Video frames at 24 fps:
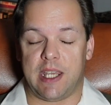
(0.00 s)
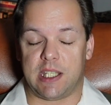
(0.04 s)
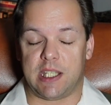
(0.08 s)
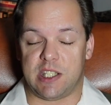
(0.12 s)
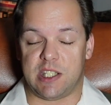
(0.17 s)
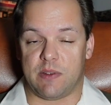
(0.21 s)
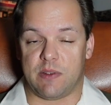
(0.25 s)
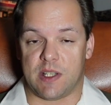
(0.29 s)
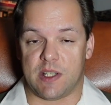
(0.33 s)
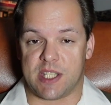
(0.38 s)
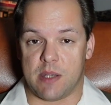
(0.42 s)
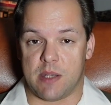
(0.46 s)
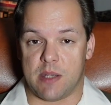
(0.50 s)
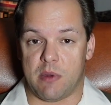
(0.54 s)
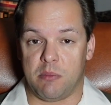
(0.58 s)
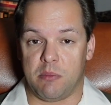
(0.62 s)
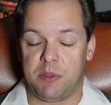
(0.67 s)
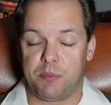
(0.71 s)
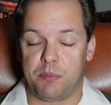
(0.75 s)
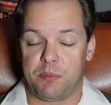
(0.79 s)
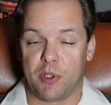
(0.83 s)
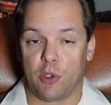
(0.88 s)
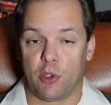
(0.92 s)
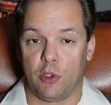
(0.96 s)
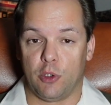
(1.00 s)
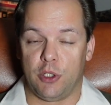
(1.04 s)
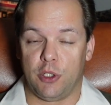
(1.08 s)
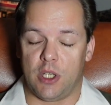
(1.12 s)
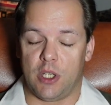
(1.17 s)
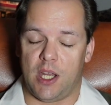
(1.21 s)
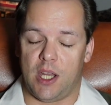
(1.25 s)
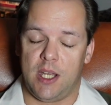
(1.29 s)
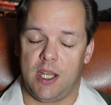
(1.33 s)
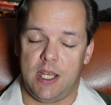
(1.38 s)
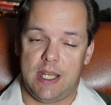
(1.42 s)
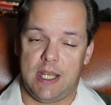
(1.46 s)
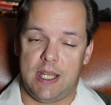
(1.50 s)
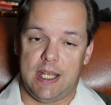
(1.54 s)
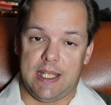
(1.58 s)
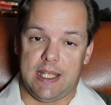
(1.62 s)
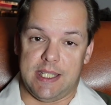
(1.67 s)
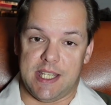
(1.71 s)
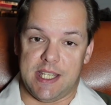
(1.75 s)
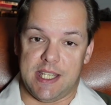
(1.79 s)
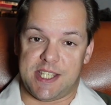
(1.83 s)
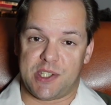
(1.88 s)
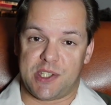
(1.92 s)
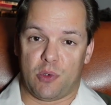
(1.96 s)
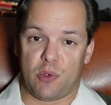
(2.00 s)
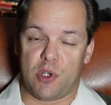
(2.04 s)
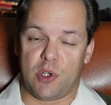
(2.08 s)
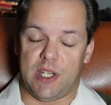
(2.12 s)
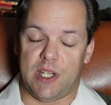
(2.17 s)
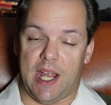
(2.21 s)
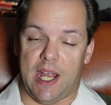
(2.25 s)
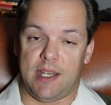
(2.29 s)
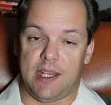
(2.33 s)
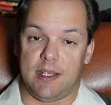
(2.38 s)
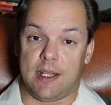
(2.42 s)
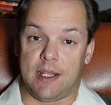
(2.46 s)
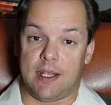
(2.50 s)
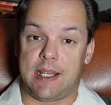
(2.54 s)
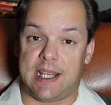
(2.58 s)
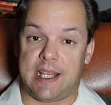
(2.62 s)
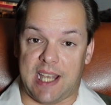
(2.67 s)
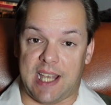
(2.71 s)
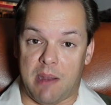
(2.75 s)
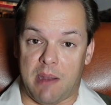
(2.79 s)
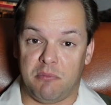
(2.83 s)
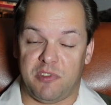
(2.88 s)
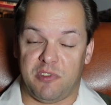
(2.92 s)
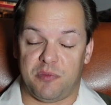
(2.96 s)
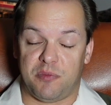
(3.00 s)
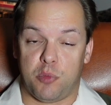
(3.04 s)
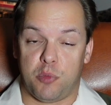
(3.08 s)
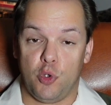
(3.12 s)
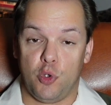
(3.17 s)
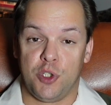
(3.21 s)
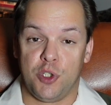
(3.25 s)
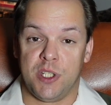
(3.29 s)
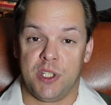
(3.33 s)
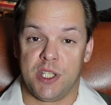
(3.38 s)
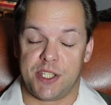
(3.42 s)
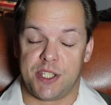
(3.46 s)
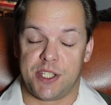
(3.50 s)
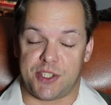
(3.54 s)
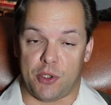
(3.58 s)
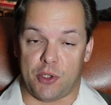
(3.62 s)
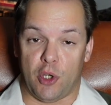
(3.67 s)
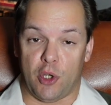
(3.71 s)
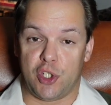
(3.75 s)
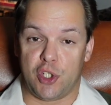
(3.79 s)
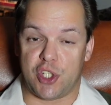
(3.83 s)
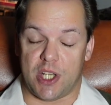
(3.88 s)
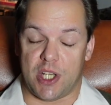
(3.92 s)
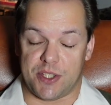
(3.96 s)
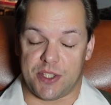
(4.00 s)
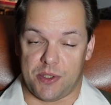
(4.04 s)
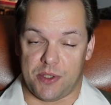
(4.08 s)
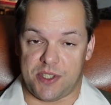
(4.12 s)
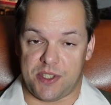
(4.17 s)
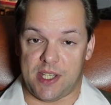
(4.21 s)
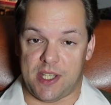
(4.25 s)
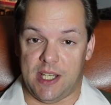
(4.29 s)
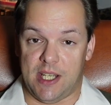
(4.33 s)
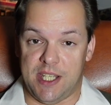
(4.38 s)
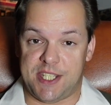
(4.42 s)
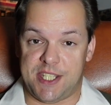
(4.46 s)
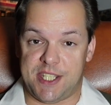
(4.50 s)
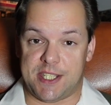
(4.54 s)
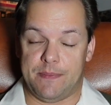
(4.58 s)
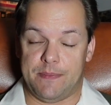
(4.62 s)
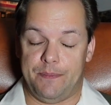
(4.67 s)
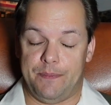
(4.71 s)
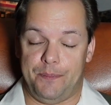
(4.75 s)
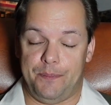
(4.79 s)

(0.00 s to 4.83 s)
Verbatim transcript: Ich war selber Mitbegründer des sogenannten Kampfbundes deutscher Sozialisten.